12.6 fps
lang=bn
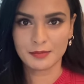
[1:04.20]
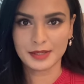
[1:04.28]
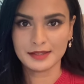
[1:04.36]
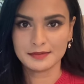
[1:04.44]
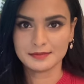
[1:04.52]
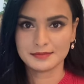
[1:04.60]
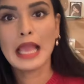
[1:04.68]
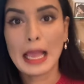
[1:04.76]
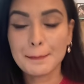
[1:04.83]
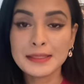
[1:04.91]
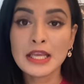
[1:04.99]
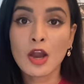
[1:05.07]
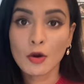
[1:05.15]
হবে
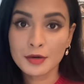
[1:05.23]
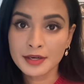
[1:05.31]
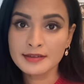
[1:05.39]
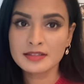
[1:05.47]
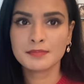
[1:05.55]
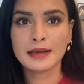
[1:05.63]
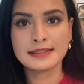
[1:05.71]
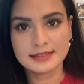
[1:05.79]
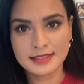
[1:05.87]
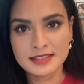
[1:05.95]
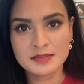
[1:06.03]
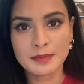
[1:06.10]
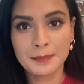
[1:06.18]
আপনি অনার্স
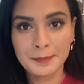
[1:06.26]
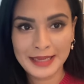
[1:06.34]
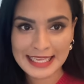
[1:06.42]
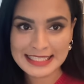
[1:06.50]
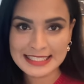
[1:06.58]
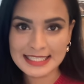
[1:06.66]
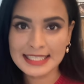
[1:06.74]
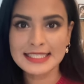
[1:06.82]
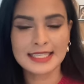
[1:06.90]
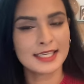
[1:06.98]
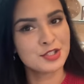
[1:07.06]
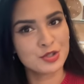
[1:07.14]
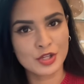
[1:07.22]
মাস্টার্স বা পিএইচডি
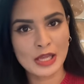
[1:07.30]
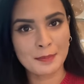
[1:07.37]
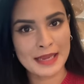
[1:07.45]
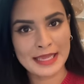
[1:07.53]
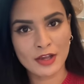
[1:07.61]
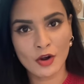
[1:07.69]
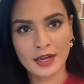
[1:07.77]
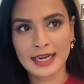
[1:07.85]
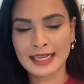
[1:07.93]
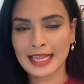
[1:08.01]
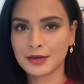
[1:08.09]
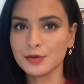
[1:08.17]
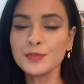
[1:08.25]
যেটার জন্য অ্যাপ্লাই করেন না
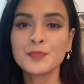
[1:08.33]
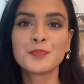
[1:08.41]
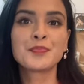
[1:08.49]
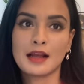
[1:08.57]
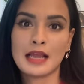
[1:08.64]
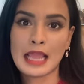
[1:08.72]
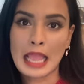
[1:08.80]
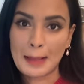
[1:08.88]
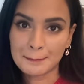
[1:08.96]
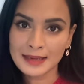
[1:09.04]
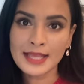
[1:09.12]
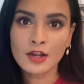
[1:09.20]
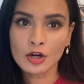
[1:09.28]
কেন
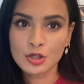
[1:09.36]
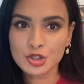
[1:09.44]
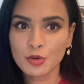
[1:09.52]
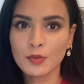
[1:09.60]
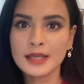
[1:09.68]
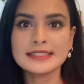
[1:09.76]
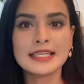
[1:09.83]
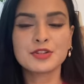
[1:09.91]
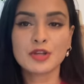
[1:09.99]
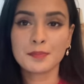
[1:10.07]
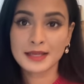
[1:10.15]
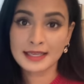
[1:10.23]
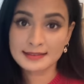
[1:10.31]
অ্যাপ্লাই করার সময় যেহেতু
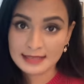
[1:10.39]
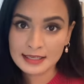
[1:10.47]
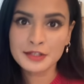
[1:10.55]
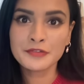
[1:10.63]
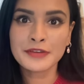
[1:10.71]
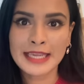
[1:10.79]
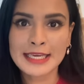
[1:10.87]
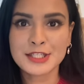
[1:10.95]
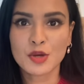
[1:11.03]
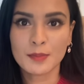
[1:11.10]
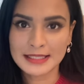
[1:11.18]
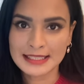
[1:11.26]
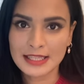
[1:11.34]
আপনাকে সার্টিফিকেট
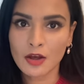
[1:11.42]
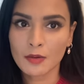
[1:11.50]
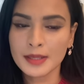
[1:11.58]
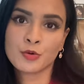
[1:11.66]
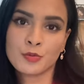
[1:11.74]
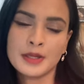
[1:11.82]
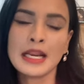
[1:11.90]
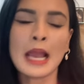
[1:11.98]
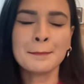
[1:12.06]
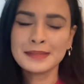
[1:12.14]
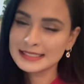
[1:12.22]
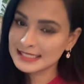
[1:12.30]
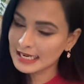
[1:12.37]
জমা দিতে হবে করবেন
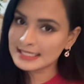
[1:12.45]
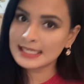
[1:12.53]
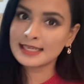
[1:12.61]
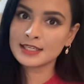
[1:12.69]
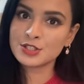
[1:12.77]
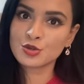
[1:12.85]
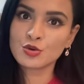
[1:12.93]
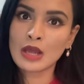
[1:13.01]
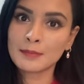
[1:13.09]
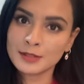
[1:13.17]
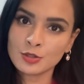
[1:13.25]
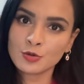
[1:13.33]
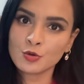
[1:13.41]
আপনি যেই ডিগ্রির জন্য
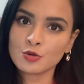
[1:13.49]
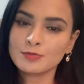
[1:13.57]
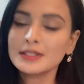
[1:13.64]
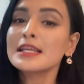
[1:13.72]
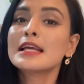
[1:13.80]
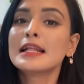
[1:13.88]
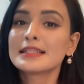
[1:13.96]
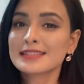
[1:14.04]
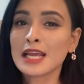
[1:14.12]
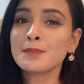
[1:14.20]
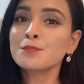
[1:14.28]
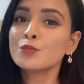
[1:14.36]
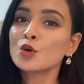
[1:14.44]
আবেদন করবেন
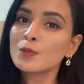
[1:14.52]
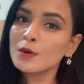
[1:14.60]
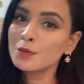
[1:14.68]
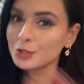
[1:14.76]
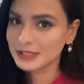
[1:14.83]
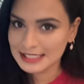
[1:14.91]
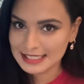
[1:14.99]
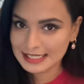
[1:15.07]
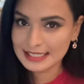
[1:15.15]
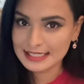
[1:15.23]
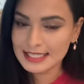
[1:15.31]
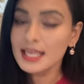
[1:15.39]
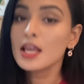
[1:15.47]
তার পূর্ববর্তী
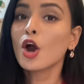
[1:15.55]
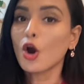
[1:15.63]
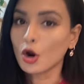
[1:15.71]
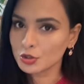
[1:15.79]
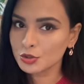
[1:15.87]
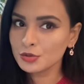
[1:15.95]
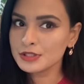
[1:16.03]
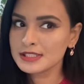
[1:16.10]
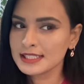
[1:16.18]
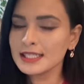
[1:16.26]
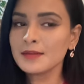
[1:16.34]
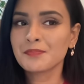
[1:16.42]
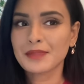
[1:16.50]
ডিগ্রিটি অর্থ হচ্ছে
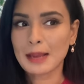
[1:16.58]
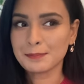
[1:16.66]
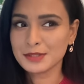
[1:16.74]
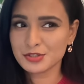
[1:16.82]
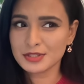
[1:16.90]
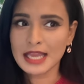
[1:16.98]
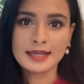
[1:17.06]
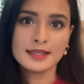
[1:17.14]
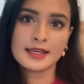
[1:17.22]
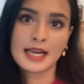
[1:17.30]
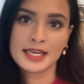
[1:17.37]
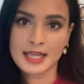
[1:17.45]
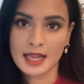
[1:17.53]
আপনি যদি আন্ডার
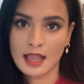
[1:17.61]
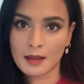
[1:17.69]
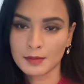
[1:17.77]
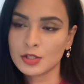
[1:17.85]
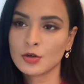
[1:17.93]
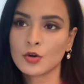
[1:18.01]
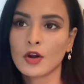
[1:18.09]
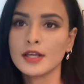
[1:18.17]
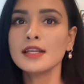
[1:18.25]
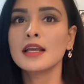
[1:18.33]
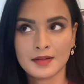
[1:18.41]
আবেদন করেন